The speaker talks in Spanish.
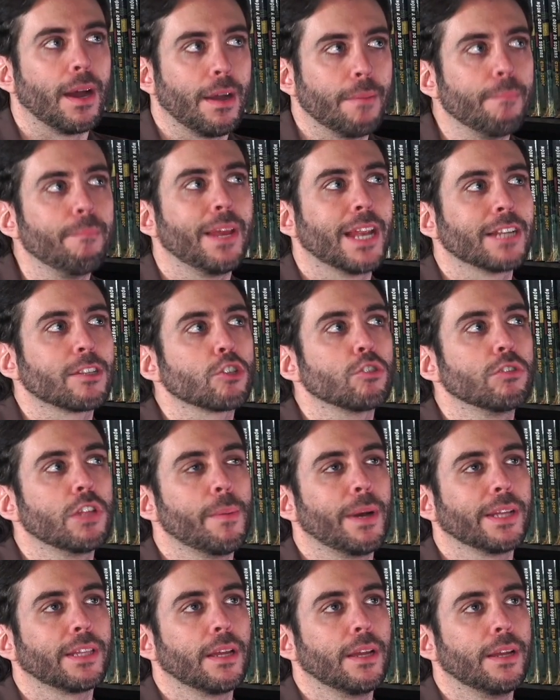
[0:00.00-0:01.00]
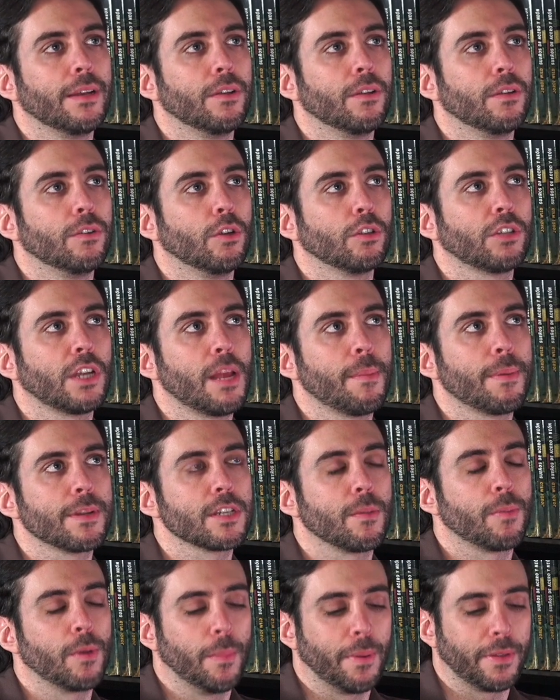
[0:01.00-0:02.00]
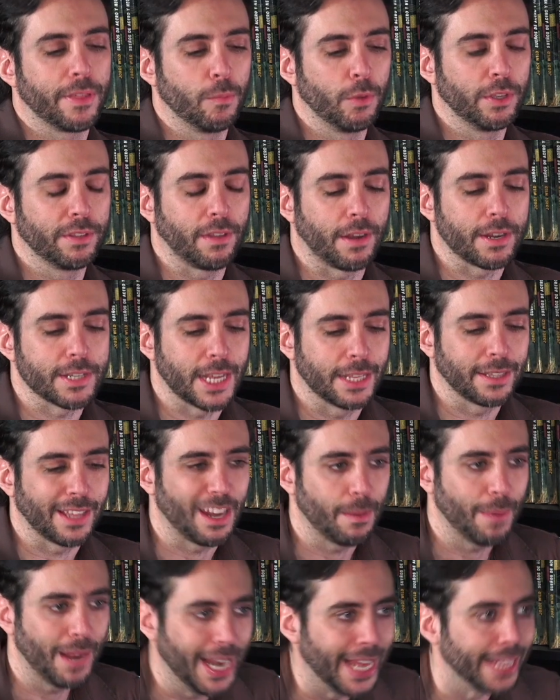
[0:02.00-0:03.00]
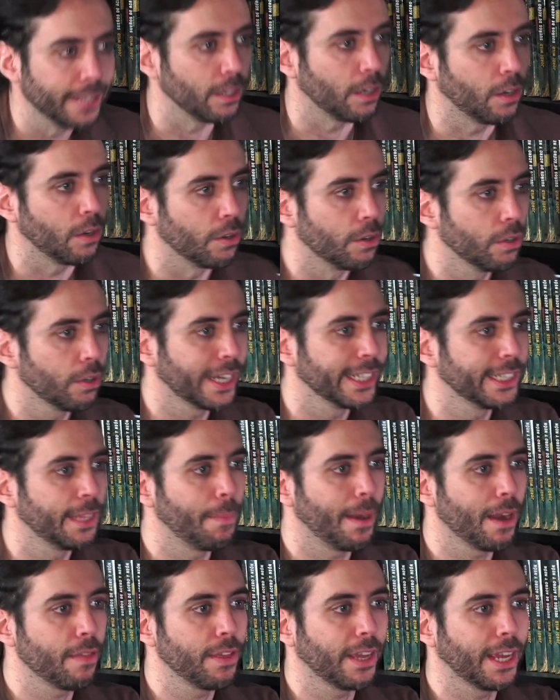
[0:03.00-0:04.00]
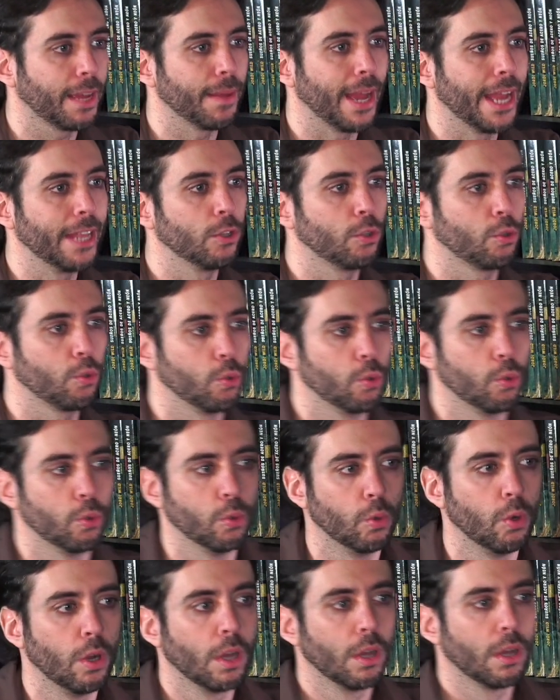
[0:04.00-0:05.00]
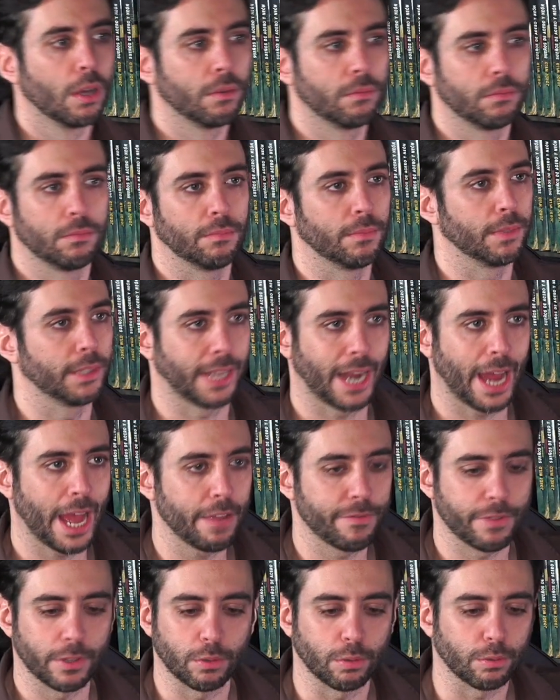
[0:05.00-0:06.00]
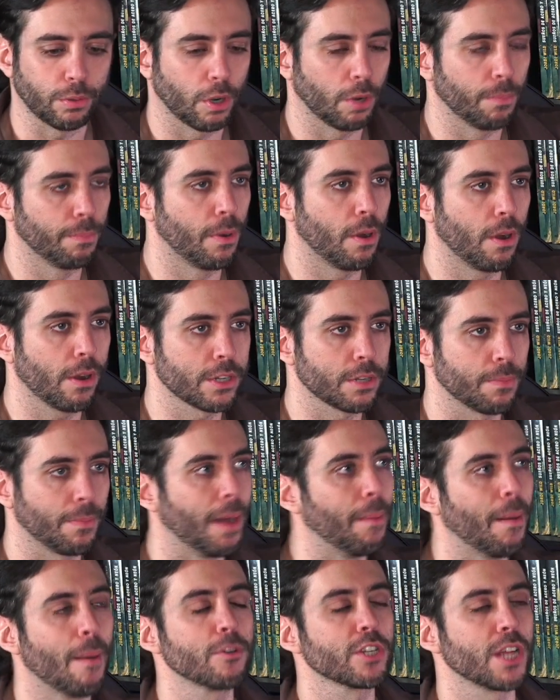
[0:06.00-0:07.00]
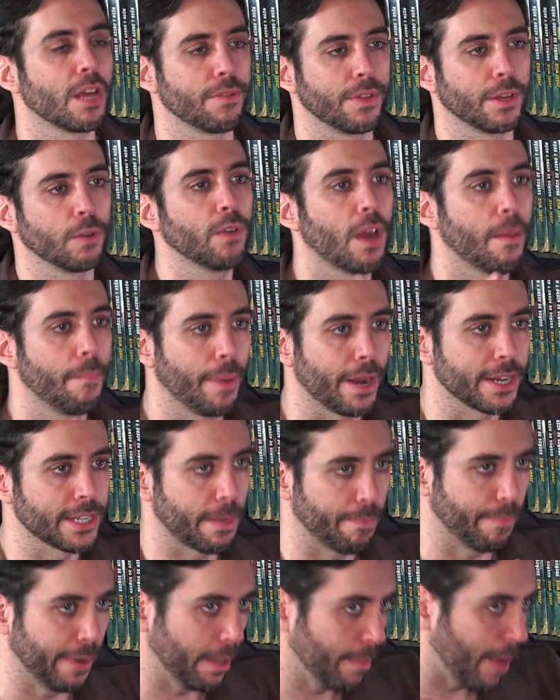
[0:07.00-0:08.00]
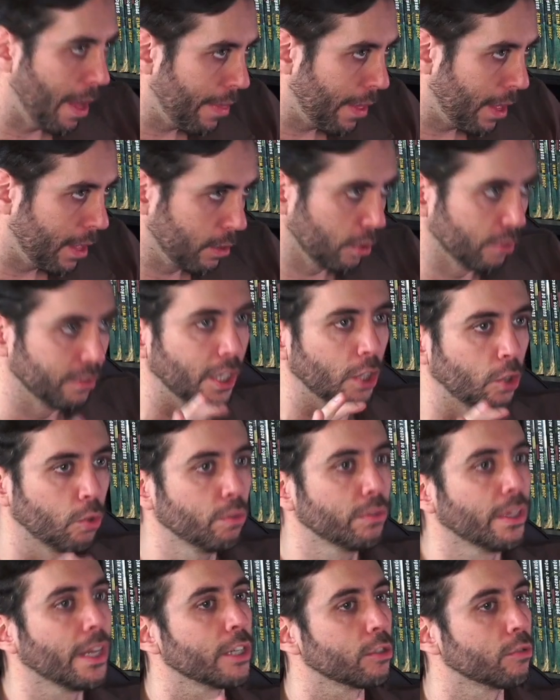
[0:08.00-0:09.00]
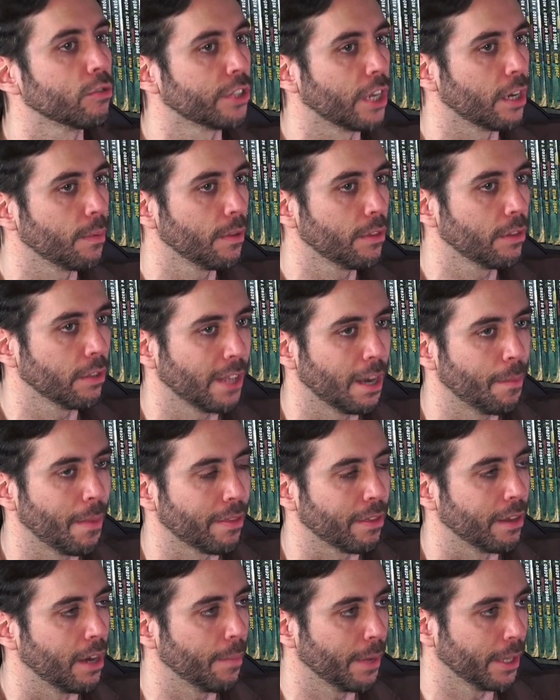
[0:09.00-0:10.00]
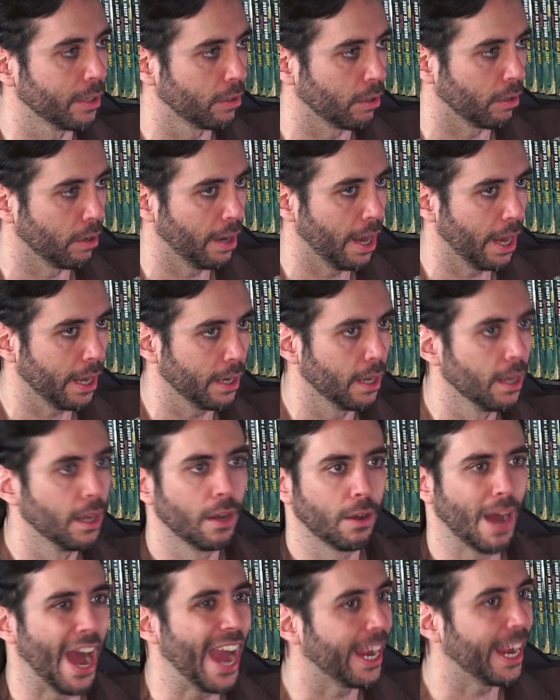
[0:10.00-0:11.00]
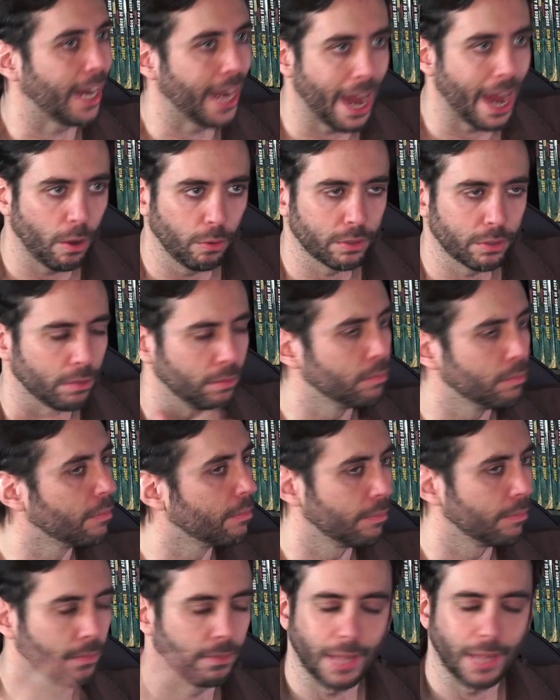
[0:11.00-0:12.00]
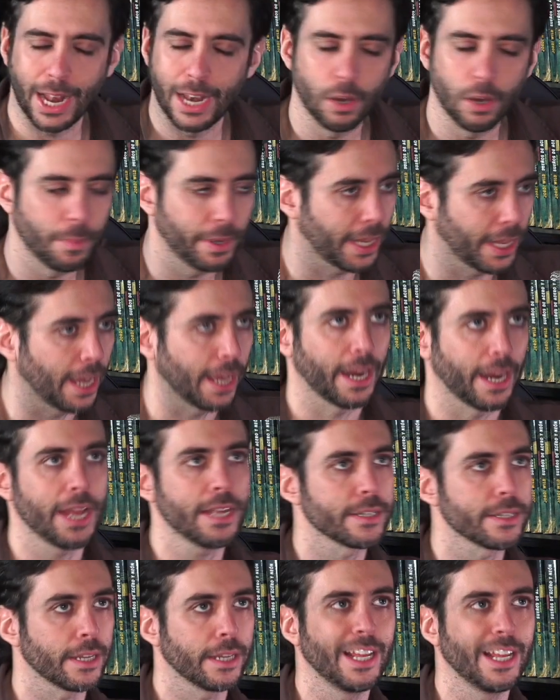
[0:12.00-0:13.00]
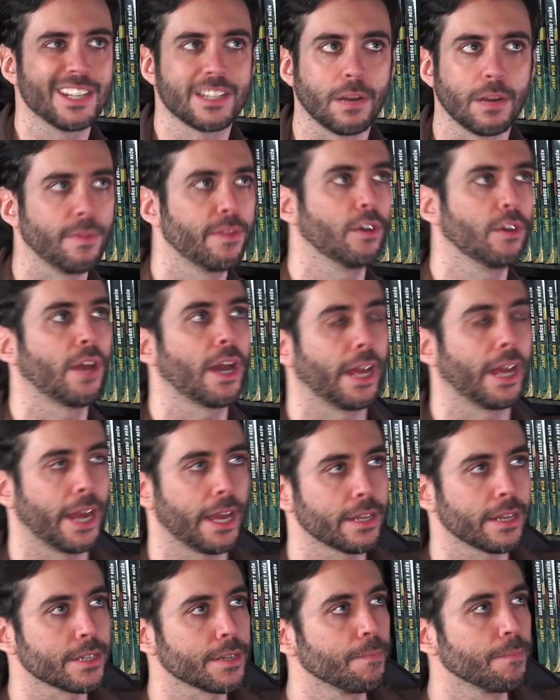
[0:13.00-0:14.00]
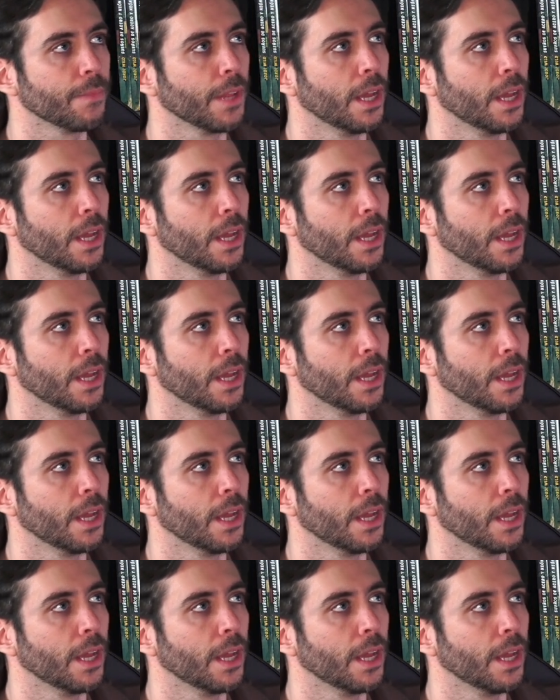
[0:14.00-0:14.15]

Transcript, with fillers: Mira, esto es un debate, no lo tenía pensado, pero me parece muy interesante a nivel ético, ¿no? ¿Qué te parece que en tu Drive, en tu Dropbox, vamos a decir, una empresa privada donde tú tienes un servicio de almacenamiento online, iCloud, el nombre que queráis y el servicio que queráis.